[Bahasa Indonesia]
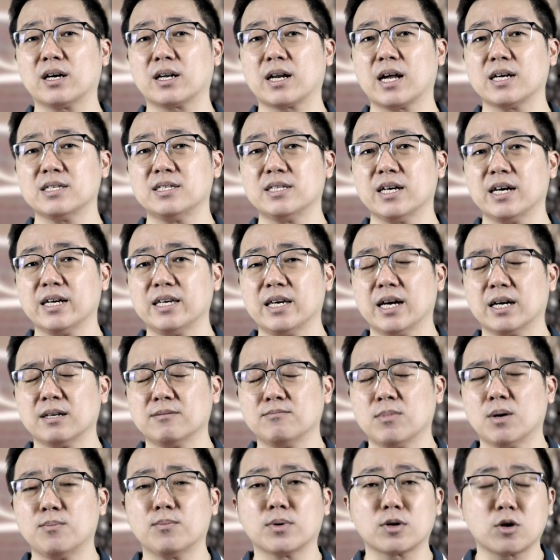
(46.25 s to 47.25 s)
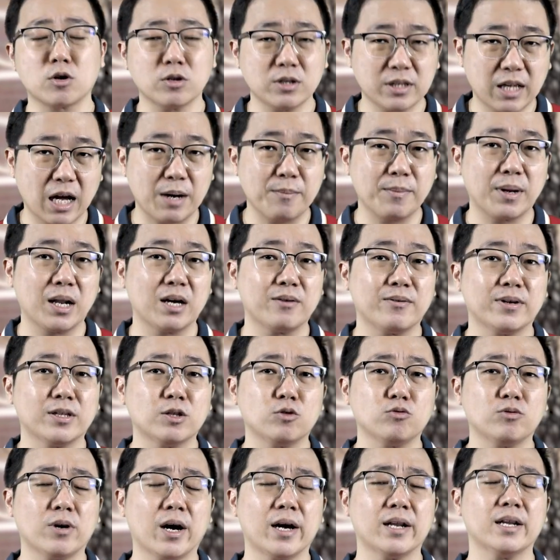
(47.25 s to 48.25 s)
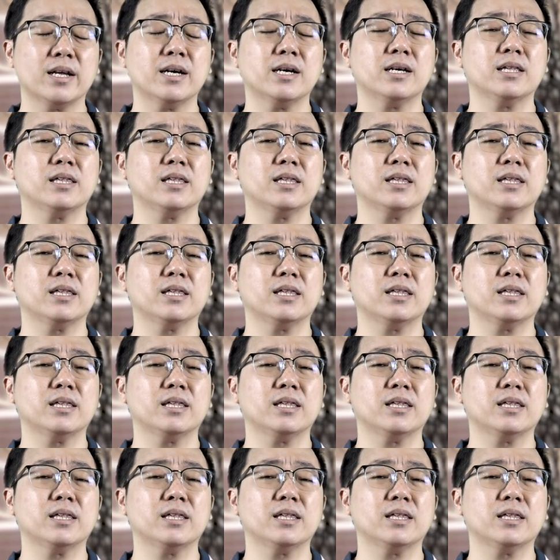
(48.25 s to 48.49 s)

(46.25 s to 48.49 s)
raja yang memberontak melawan Tuhan,